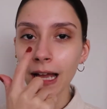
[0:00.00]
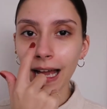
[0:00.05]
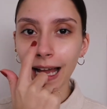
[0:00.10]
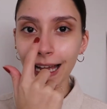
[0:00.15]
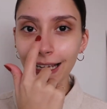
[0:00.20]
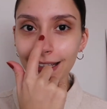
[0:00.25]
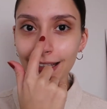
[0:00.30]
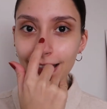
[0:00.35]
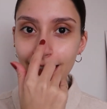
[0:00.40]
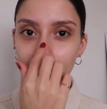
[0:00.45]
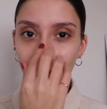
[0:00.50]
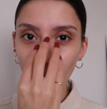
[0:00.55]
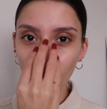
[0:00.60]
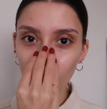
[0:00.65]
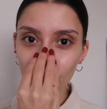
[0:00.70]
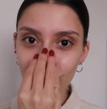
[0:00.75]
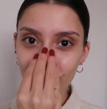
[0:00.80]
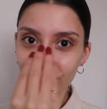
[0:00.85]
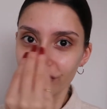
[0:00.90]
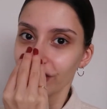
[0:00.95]
Aqui é
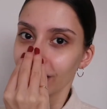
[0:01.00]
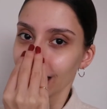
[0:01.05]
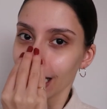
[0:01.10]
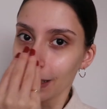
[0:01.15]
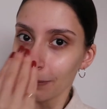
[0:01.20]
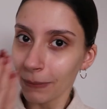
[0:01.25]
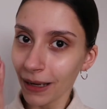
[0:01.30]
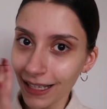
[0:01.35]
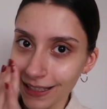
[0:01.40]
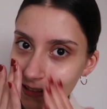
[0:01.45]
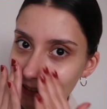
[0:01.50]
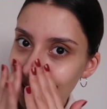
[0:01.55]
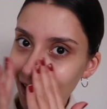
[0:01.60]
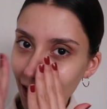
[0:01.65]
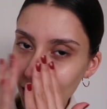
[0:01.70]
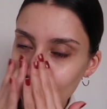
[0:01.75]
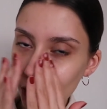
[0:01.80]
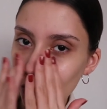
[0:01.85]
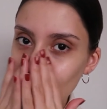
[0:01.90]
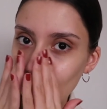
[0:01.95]
onde fica mais,
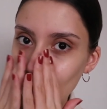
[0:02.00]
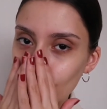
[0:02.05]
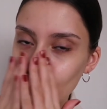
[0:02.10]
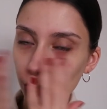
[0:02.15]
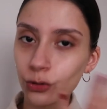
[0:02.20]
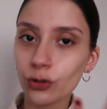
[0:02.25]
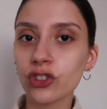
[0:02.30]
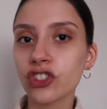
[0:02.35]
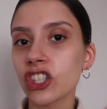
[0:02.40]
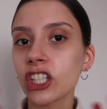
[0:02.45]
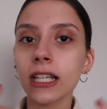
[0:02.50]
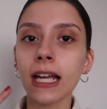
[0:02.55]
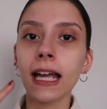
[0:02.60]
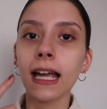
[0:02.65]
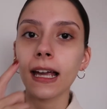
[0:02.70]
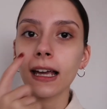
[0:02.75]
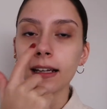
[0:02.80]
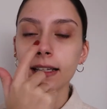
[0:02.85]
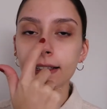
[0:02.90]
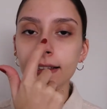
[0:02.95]
né, justinha
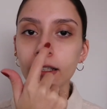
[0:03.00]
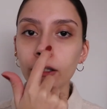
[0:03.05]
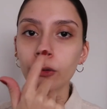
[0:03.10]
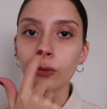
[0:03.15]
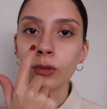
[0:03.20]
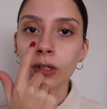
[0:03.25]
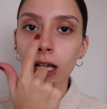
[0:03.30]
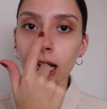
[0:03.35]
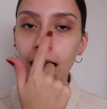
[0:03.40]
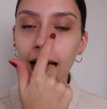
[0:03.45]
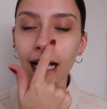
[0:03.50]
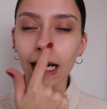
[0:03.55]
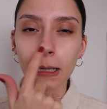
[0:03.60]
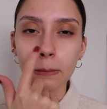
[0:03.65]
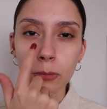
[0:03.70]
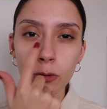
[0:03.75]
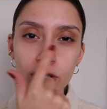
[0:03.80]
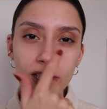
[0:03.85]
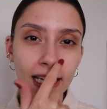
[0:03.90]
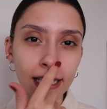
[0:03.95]
ela, então
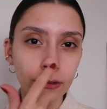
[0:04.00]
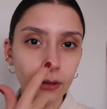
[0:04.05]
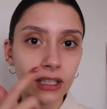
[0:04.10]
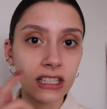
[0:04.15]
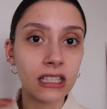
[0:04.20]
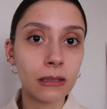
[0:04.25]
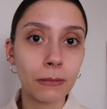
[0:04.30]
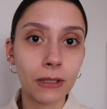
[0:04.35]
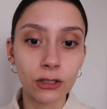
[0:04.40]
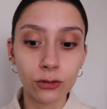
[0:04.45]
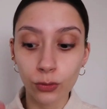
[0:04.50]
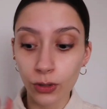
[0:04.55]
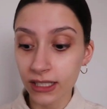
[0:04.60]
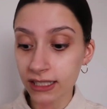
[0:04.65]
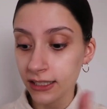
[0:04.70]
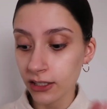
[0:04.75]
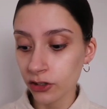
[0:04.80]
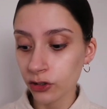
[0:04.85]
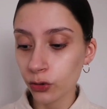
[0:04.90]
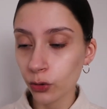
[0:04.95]
acabou saindo aqui, mas no
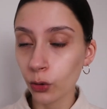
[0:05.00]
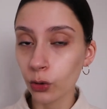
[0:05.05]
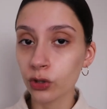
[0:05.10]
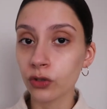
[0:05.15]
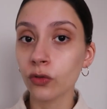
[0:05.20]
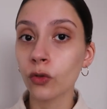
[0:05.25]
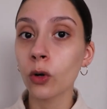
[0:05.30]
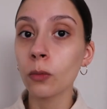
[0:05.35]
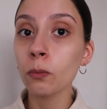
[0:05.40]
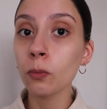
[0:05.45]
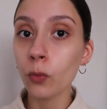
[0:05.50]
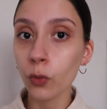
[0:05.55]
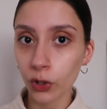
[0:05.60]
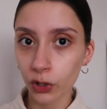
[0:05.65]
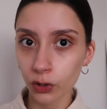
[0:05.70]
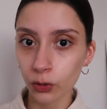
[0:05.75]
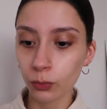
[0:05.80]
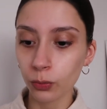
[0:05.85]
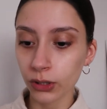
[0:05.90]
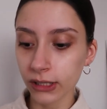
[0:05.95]
restante do rosto ficou
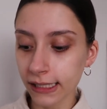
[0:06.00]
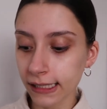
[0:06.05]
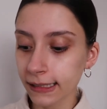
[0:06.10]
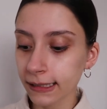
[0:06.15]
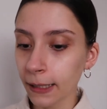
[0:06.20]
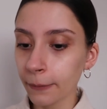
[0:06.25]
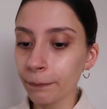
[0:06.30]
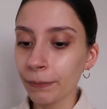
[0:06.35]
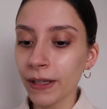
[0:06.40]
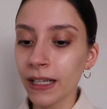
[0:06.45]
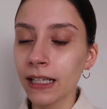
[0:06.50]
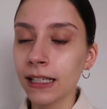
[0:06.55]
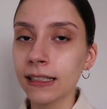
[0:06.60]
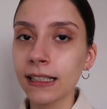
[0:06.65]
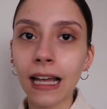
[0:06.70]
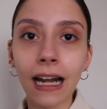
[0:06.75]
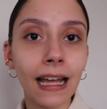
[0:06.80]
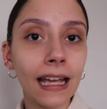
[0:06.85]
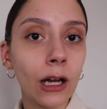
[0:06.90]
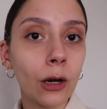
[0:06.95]
muito bonita e
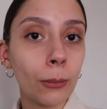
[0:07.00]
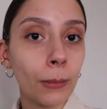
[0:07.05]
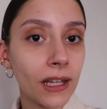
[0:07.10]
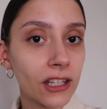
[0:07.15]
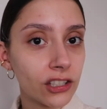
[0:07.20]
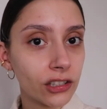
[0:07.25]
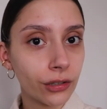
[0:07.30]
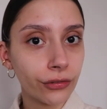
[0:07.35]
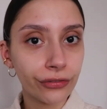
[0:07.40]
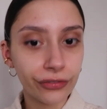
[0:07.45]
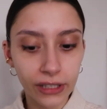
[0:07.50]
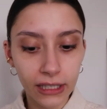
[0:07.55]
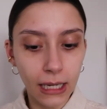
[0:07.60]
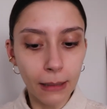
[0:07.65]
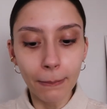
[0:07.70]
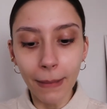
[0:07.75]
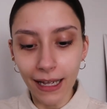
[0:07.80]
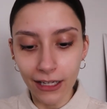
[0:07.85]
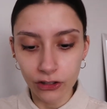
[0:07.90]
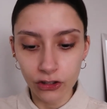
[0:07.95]
ela realmente não
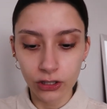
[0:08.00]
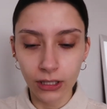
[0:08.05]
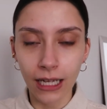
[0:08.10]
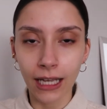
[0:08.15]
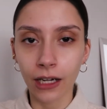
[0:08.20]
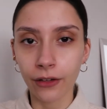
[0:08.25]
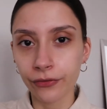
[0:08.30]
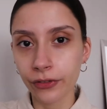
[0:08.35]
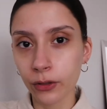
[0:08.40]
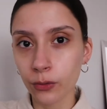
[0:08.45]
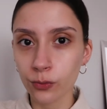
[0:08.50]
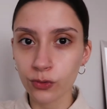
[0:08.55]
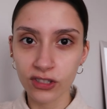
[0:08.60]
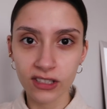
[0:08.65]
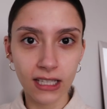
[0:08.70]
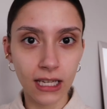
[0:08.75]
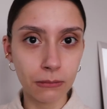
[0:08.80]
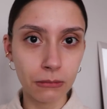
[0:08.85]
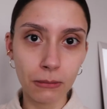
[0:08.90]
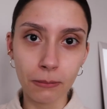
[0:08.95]
fica mate, tá? Ela fica um
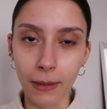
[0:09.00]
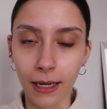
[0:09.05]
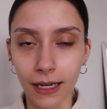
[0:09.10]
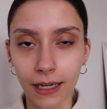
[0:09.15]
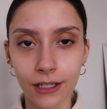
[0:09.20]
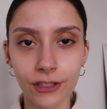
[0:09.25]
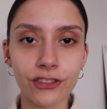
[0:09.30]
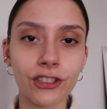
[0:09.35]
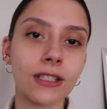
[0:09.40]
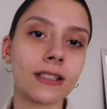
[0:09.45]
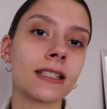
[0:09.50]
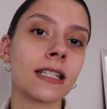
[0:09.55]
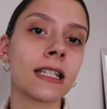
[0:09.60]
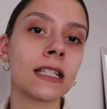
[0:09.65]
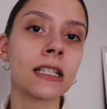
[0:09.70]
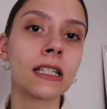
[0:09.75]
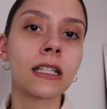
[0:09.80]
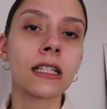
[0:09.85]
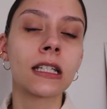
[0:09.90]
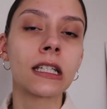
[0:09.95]
semi-mate,
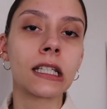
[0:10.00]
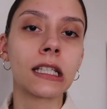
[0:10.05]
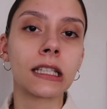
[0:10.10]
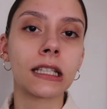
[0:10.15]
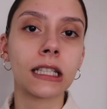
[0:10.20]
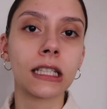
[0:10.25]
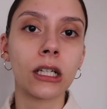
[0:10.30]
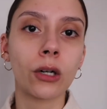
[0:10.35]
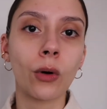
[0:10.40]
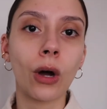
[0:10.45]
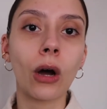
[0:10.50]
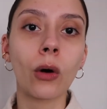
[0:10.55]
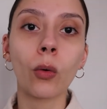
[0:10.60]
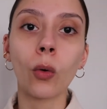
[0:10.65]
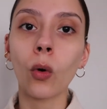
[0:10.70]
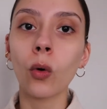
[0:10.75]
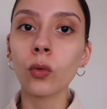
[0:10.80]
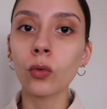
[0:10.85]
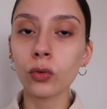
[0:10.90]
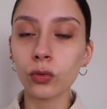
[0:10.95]
assim, então ao
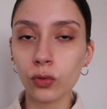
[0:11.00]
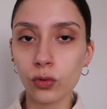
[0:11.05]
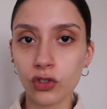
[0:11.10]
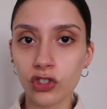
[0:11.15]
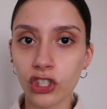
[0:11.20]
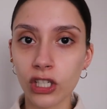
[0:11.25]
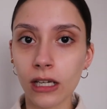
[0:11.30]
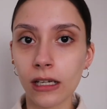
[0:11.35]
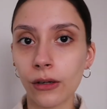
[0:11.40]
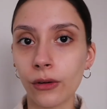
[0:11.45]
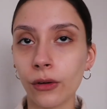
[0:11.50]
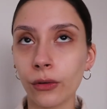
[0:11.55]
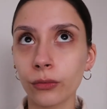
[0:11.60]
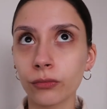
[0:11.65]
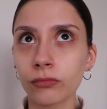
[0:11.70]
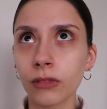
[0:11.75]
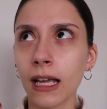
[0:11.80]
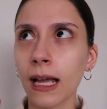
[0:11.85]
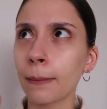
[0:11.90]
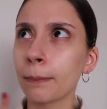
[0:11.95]
longo do dia eu
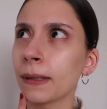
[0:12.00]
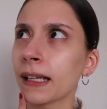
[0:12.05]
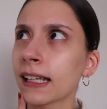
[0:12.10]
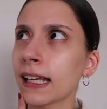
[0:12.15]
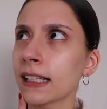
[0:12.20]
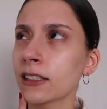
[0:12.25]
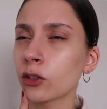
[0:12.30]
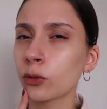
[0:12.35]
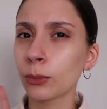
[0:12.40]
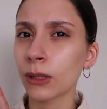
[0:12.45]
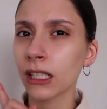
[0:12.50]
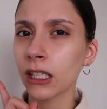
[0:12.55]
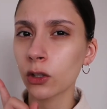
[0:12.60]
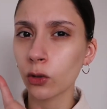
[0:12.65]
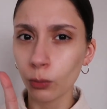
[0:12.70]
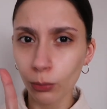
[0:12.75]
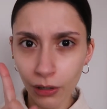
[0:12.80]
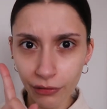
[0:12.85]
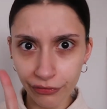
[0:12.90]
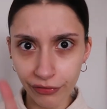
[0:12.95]
reapliquei, se não me
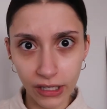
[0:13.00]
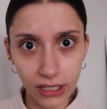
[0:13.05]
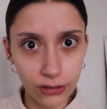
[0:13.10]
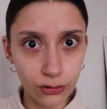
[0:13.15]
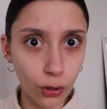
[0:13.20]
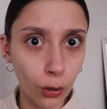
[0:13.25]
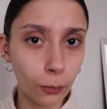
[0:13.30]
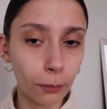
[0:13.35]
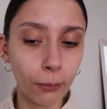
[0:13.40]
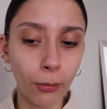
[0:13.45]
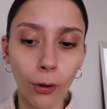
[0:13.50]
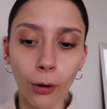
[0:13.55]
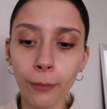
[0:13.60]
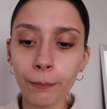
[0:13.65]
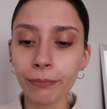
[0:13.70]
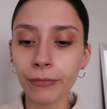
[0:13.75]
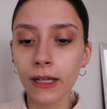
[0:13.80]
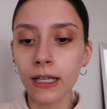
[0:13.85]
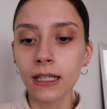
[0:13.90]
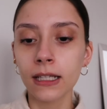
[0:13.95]
engano, uma vez só o
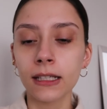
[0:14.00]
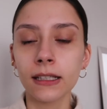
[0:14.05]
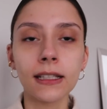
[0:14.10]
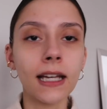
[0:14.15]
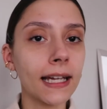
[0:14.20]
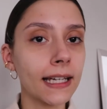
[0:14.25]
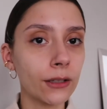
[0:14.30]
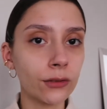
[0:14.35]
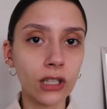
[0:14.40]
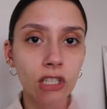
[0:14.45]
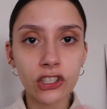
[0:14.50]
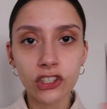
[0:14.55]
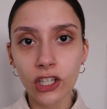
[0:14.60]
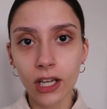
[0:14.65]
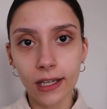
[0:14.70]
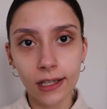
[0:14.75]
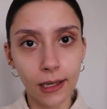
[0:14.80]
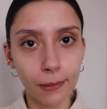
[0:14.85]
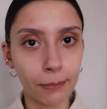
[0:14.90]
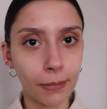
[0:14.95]
pó e aí eu
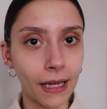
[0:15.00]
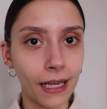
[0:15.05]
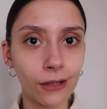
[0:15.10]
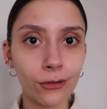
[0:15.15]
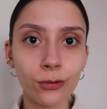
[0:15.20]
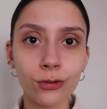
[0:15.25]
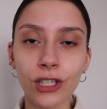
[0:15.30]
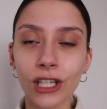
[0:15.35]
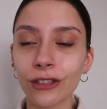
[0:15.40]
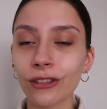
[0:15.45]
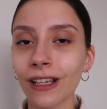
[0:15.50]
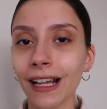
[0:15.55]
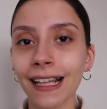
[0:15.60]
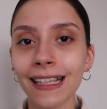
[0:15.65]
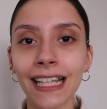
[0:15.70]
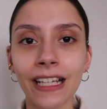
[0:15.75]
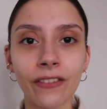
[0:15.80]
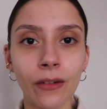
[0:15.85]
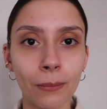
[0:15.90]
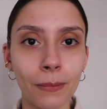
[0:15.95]
deixei a pele do jeito que ela
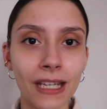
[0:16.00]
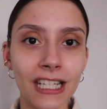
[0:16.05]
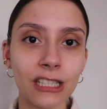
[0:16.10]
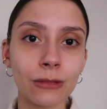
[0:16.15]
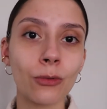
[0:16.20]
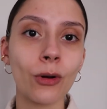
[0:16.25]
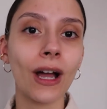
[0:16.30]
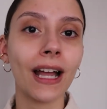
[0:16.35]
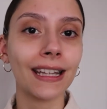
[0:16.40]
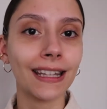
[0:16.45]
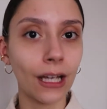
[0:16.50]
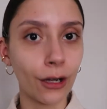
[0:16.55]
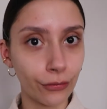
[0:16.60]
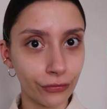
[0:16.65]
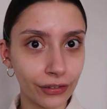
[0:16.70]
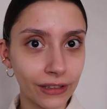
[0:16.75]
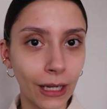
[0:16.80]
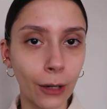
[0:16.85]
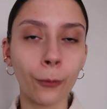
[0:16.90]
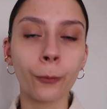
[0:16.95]
estava mesmo até o
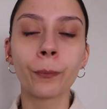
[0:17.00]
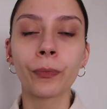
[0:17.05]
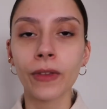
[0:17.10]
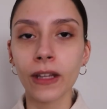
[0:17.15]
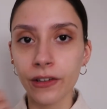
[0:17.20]
final.